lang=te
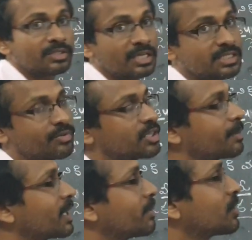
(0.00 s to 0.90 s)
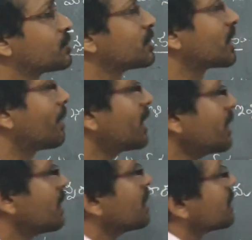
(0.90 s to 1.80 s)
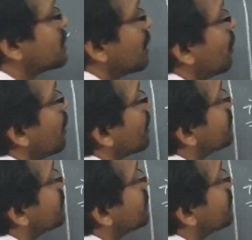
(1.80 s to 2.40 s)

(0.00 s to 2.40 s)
శాస్త్రవేత్త పేరు మీద వచ్చింది కాబట్టి జౌల్